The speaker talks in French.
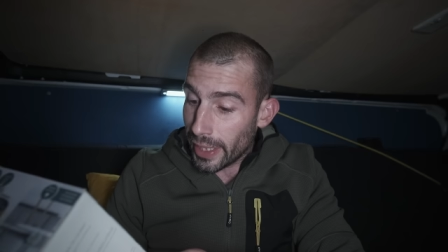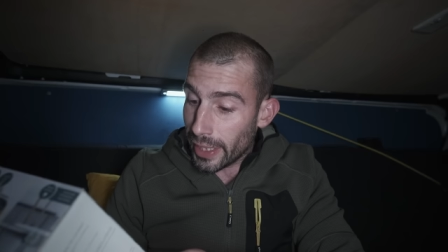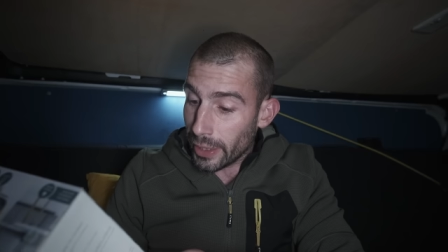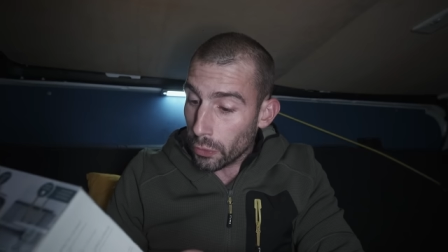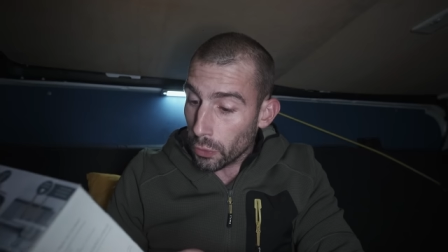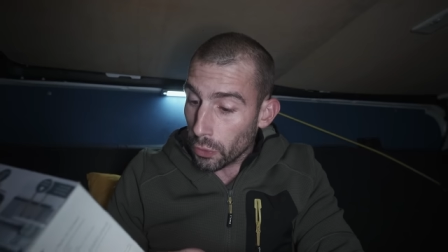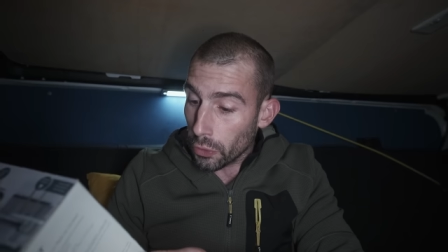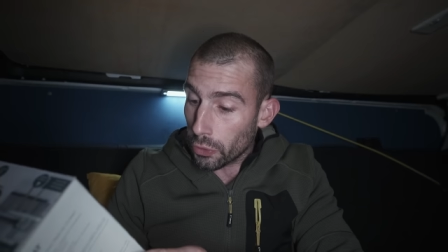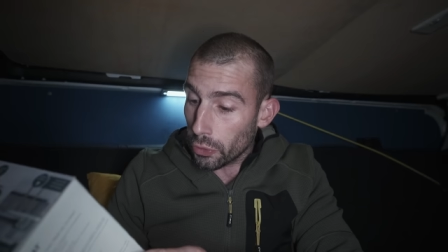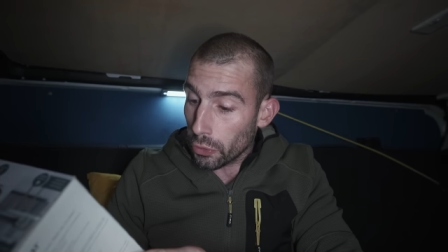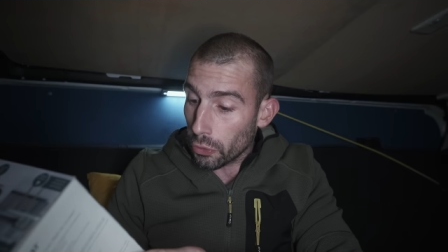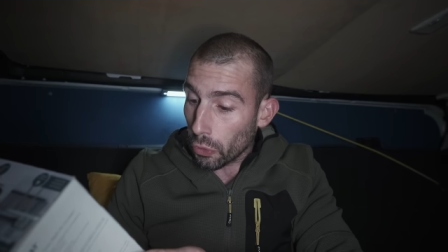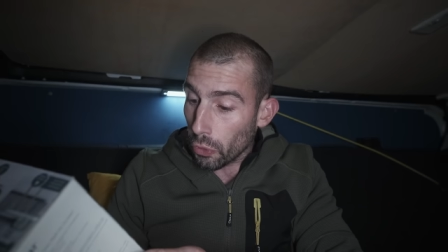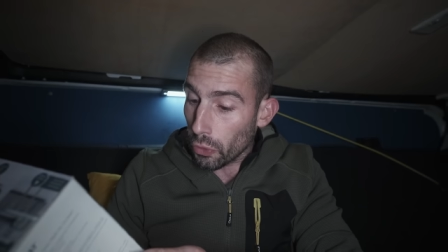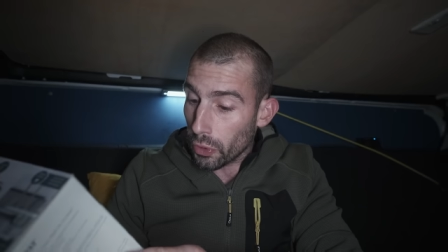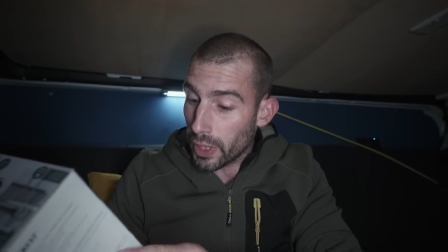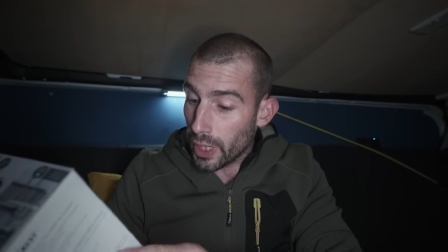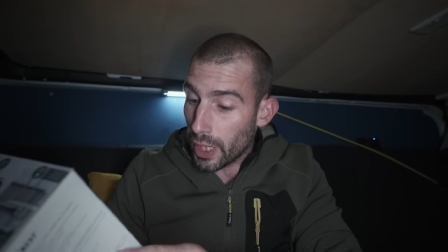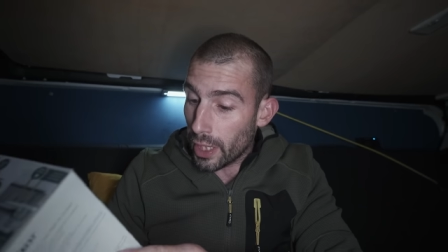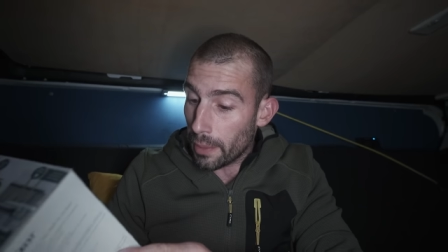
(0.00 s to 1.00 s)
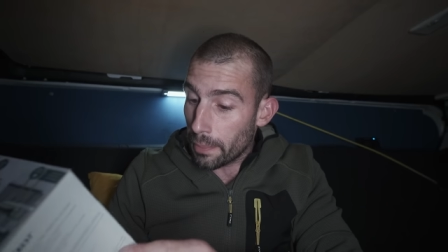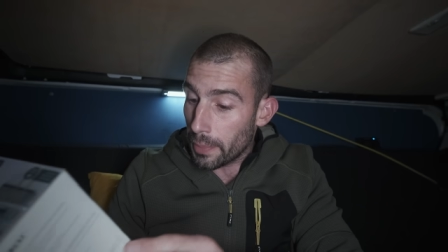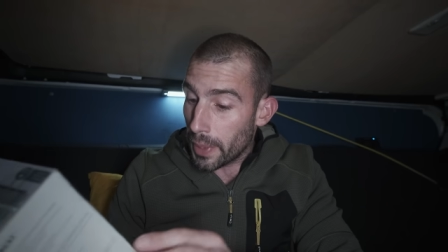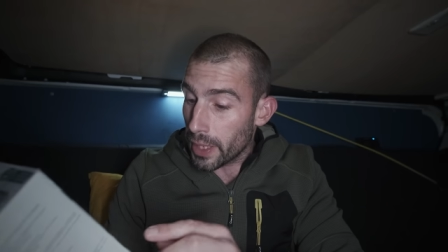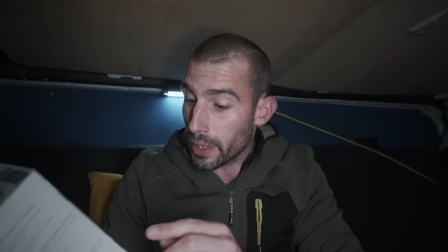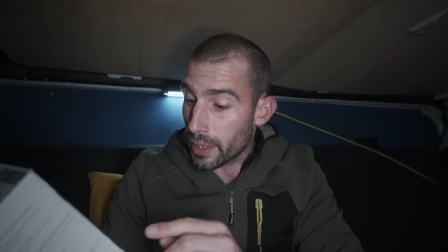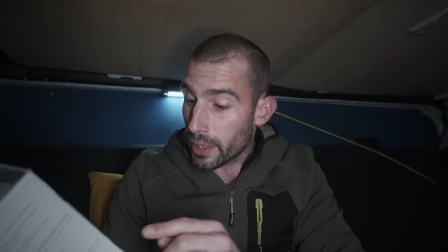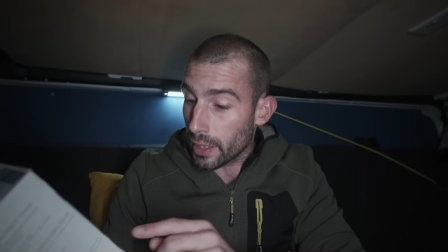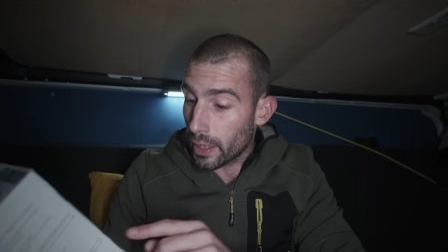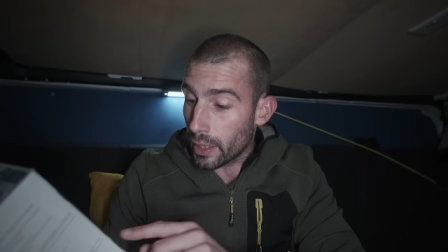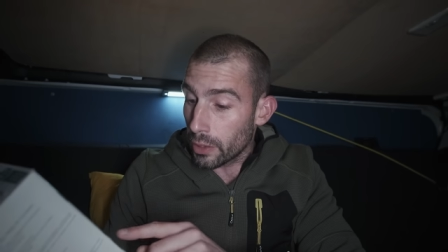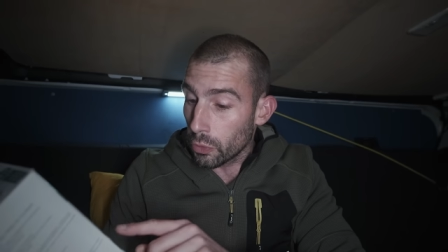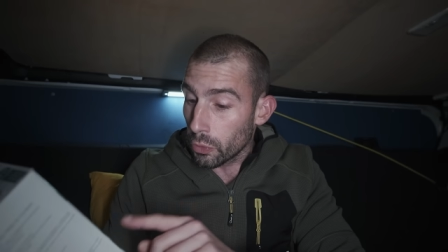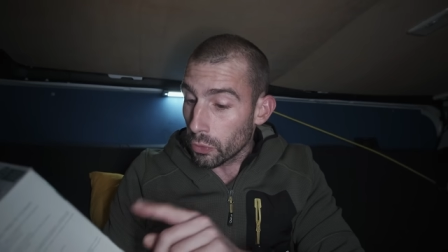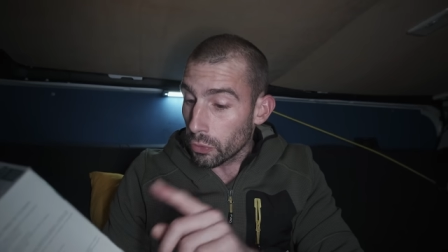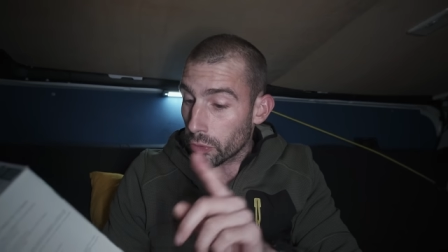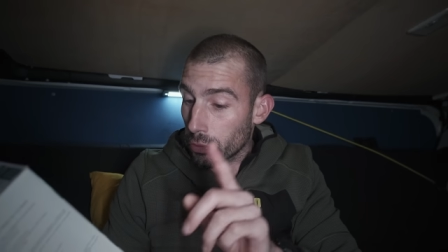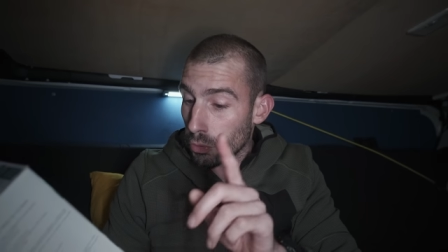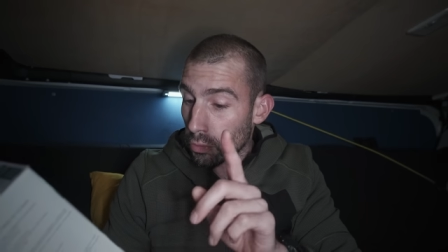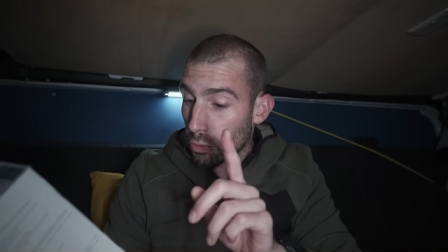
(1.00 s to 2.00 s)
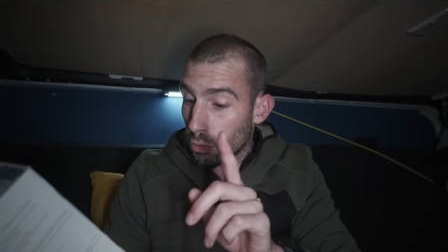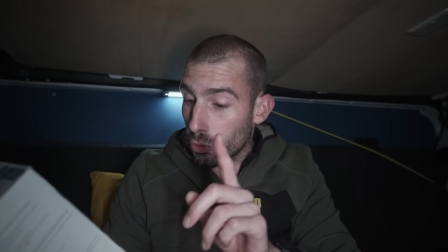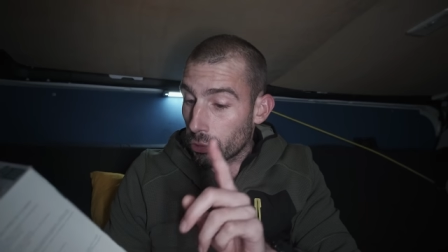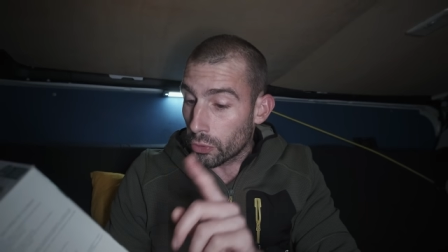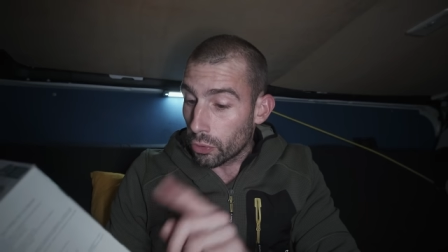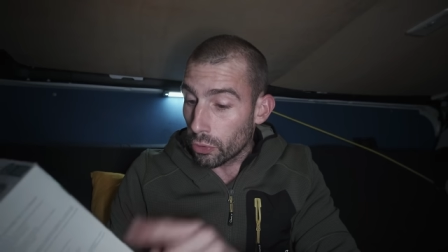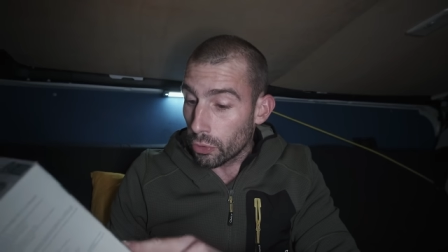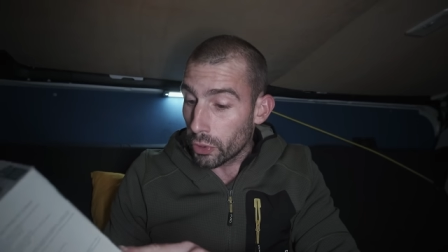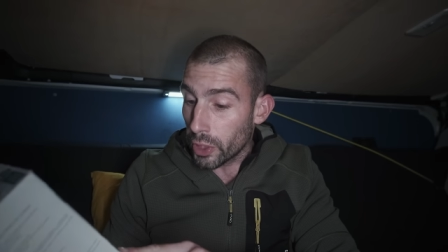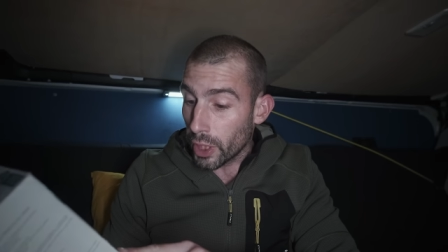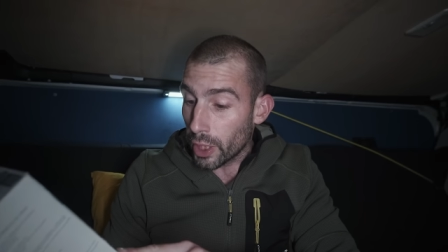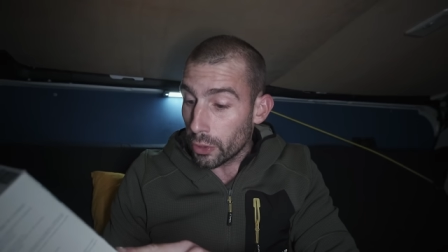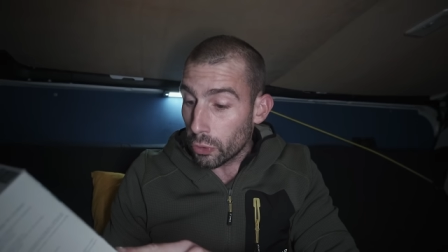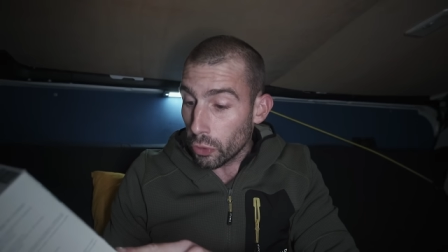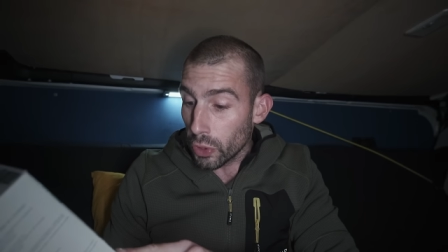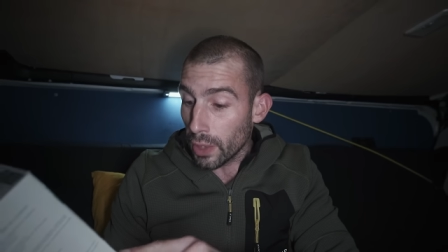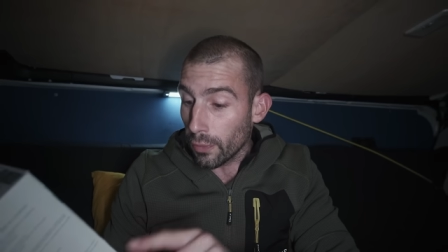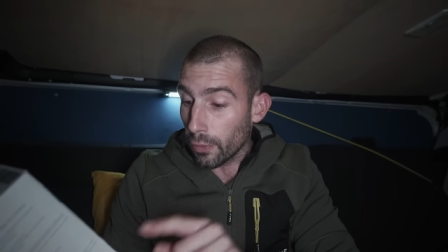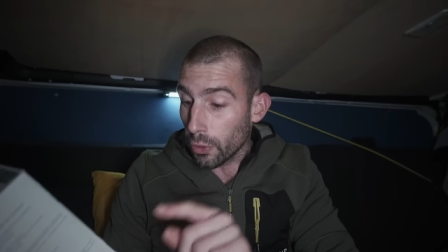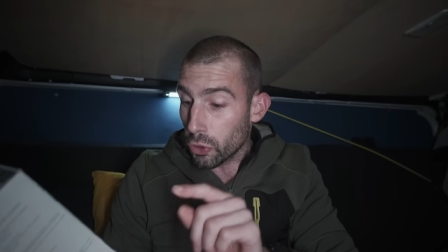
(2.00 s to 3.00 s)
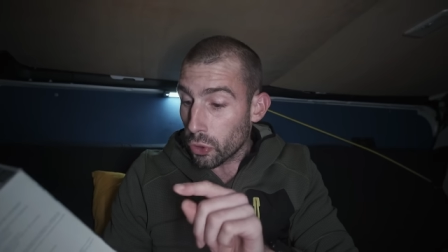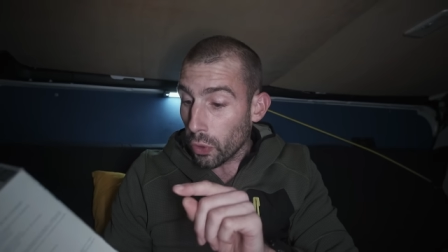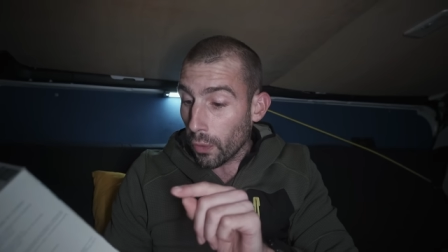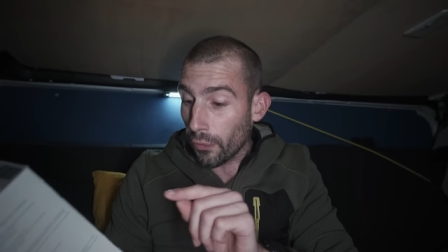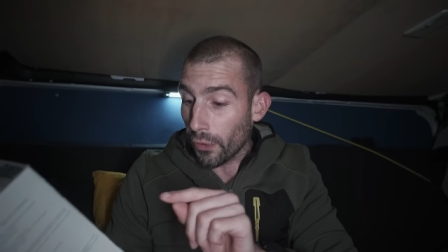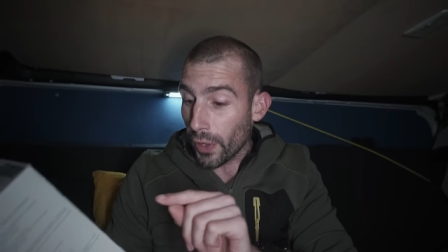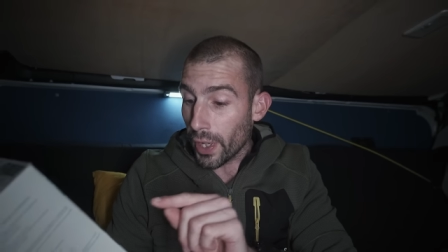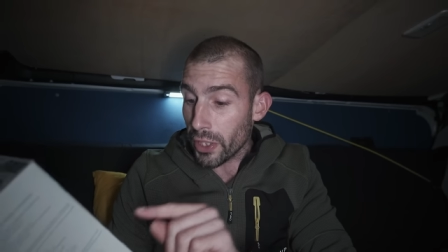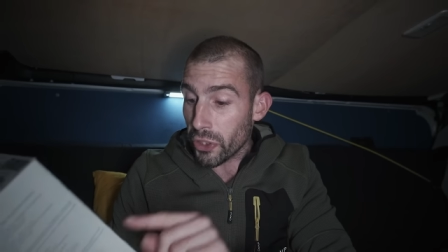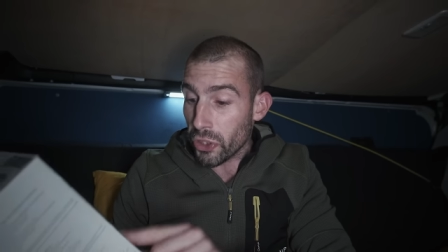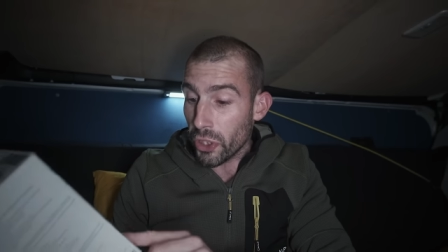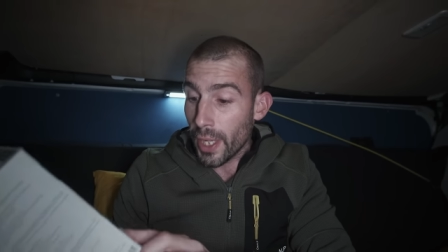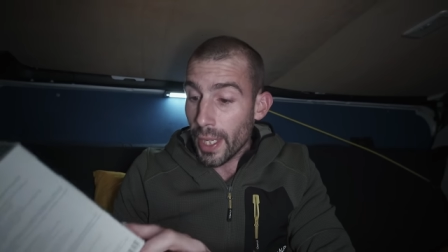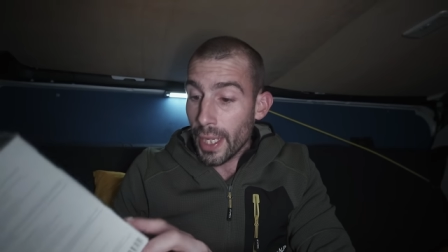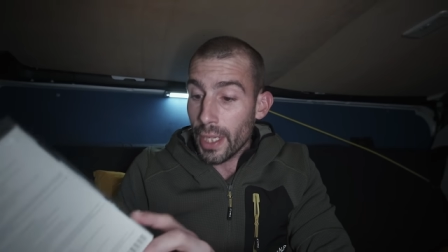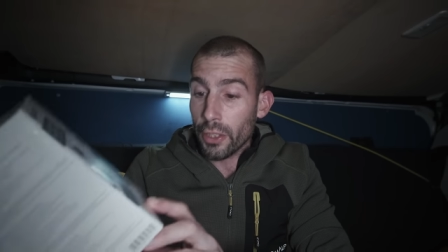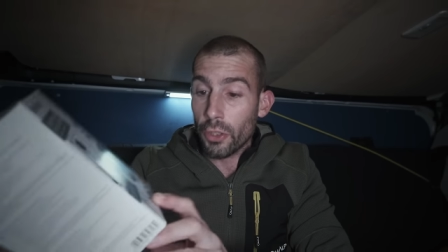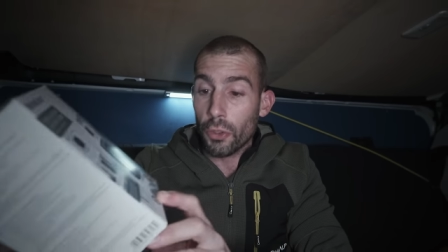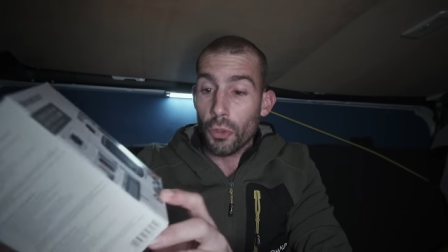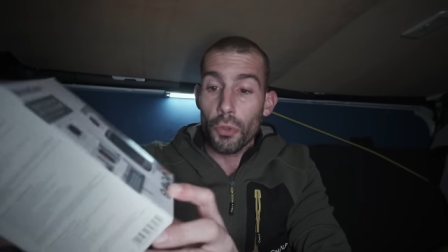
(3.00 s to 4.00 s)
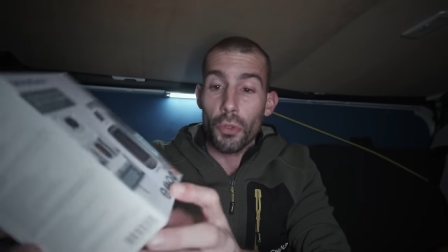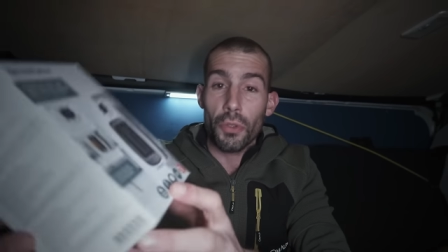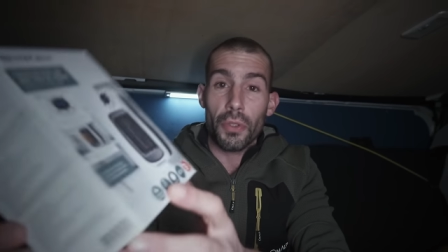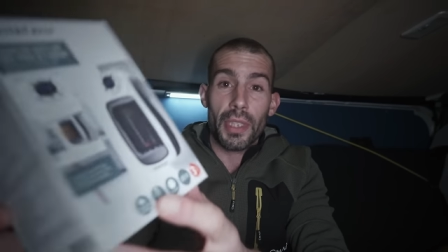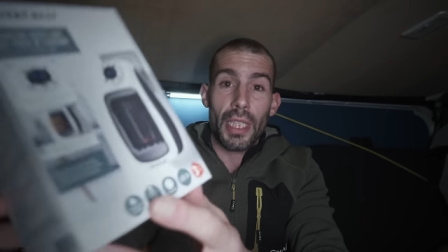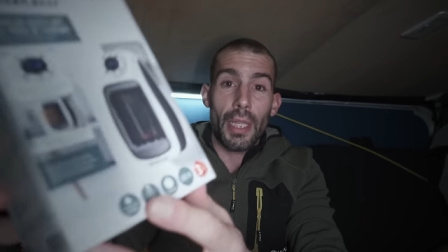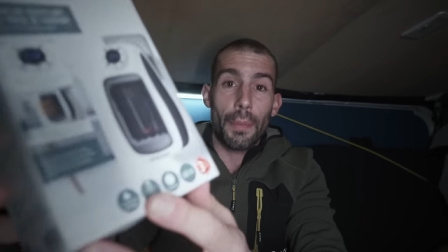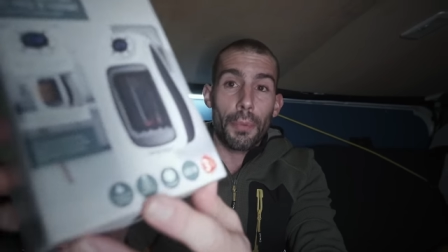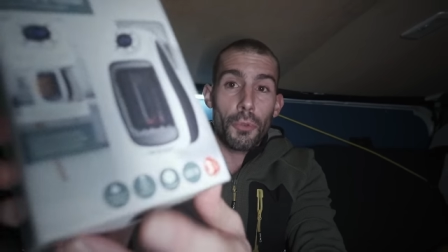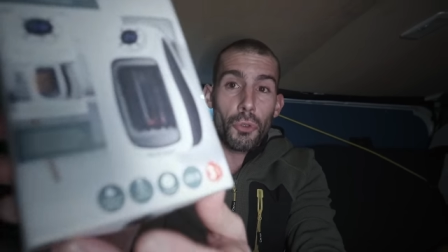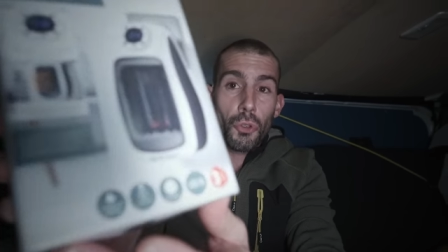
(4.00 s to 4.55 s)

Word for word: Et donc ce truc là, bah, ça annonce qu'il y a deux niveaux de chauffage, que ça peut